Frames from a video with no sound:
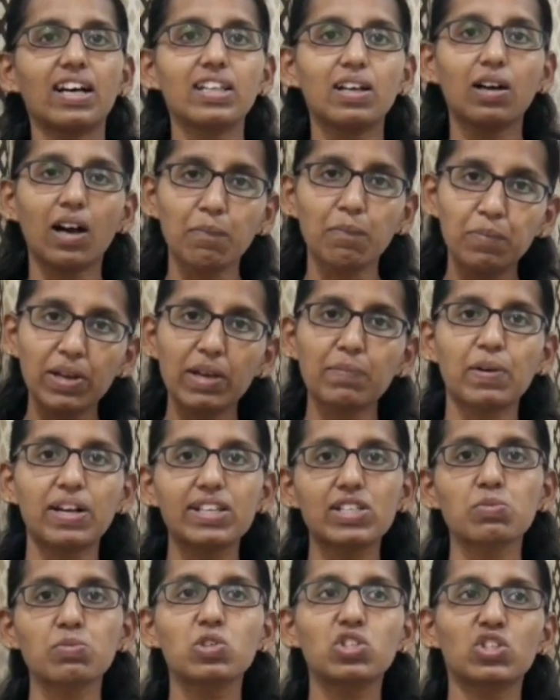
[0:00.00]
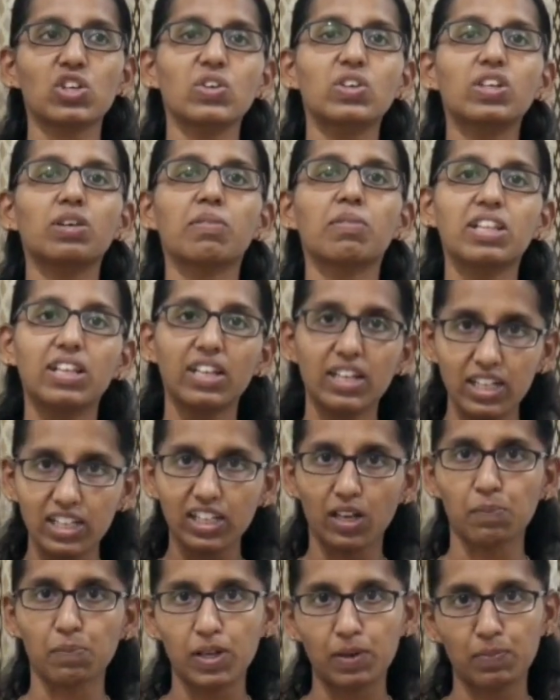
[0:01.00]
அதை அப்படியே படித்து முடித்தாலும் நம்ம அதை
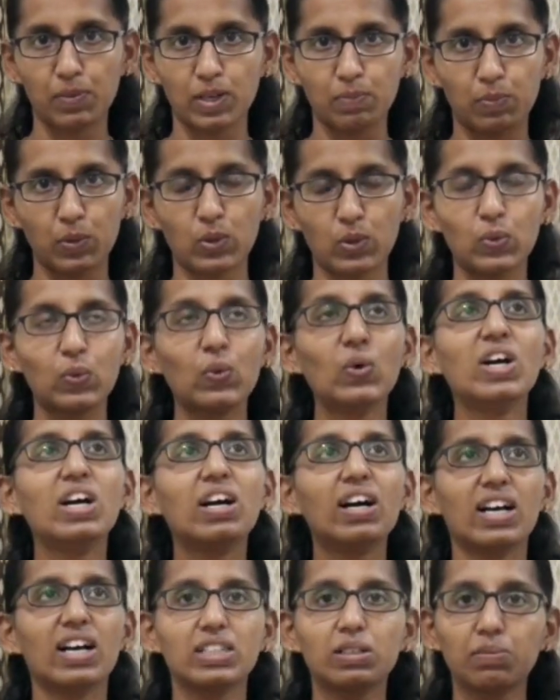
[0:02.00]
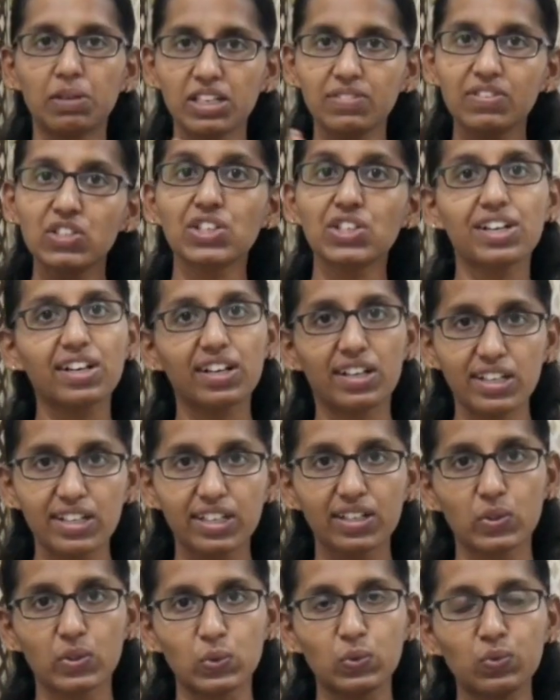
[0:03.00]
என்னைக்கு அப்ளை பண்ண போகிறோம் அந்த மாதிரி
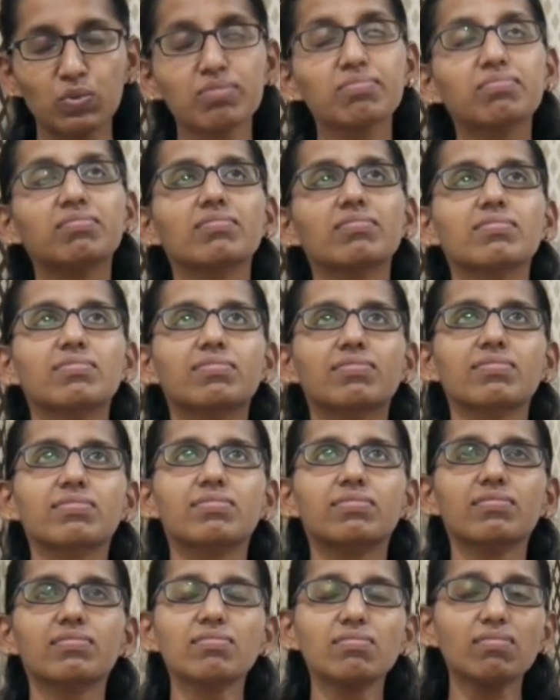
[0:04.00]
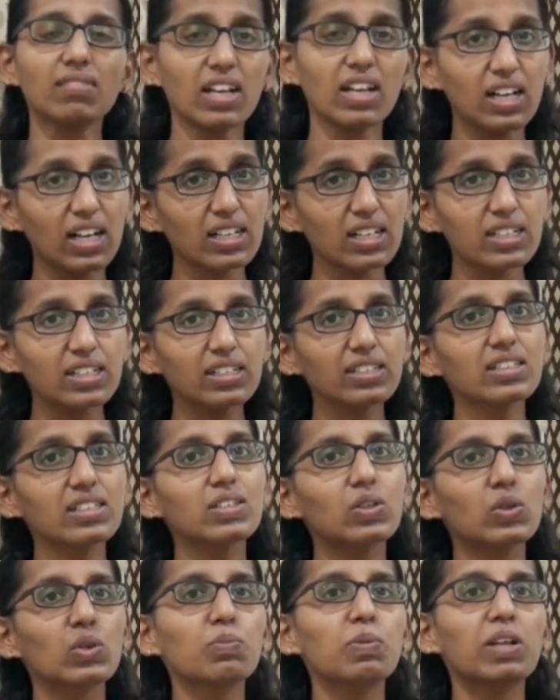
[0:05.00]
விஷயங்கள்லாம் இருக்கும் ஆனால் இந்த
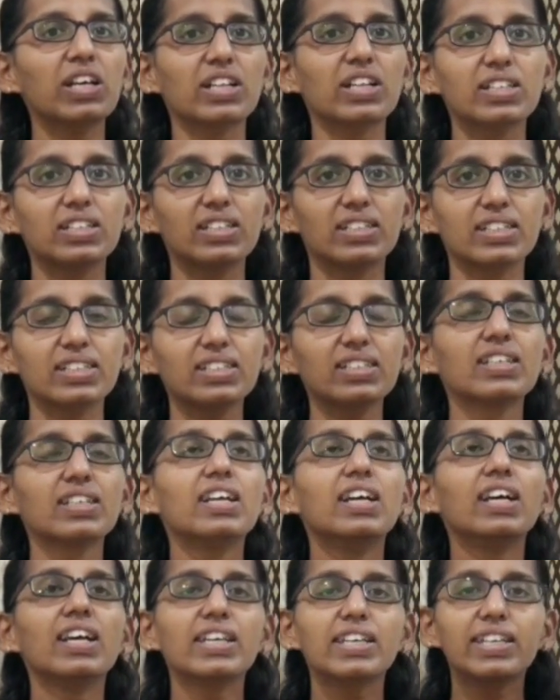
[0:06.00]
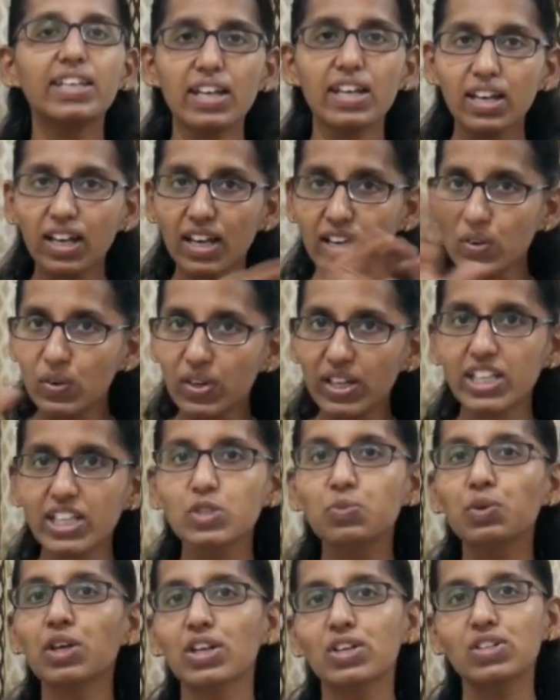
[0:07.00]
குரூப்பில் இருந்துட்டு எல்லாரோட
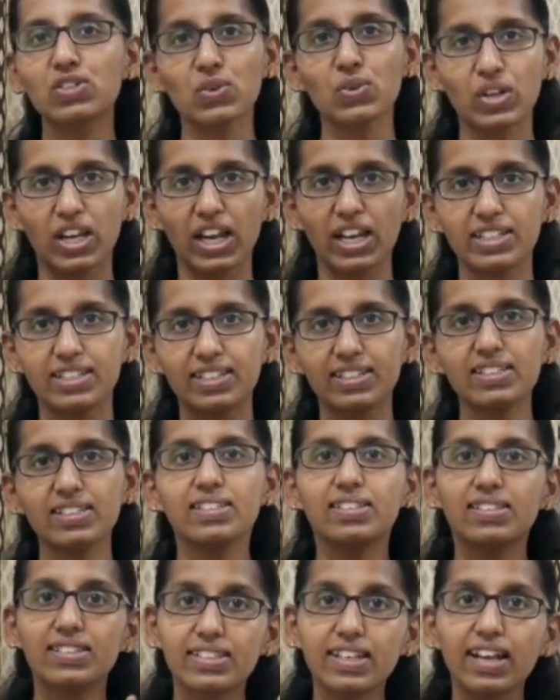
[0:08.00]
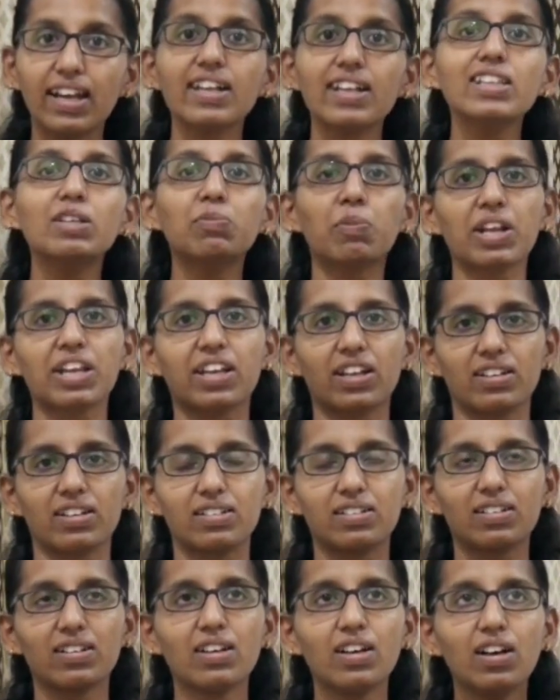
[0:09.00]
எக்ஸ்பீரியன்ஸும் கேட்டு சேர்ந்து
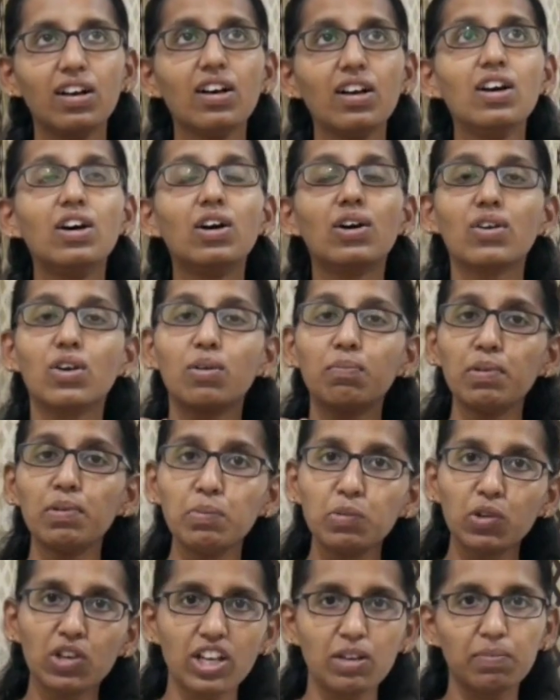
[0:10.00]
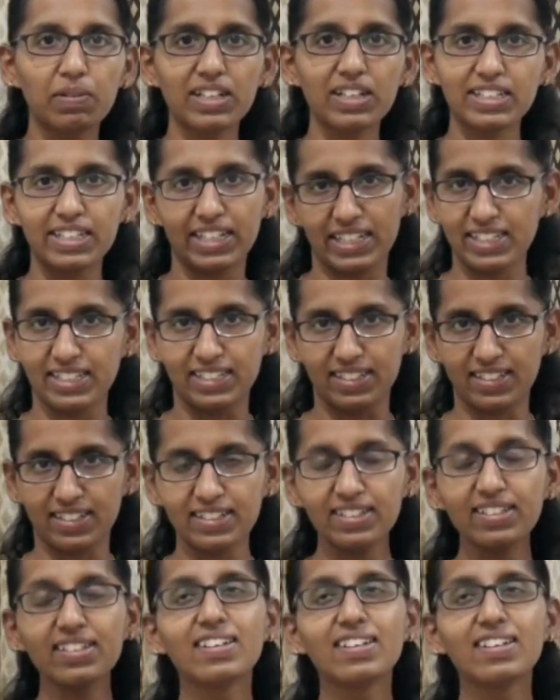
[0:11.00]
படிக்கலாம் ரொம்ப முக்கியமானது என்னதுன்னா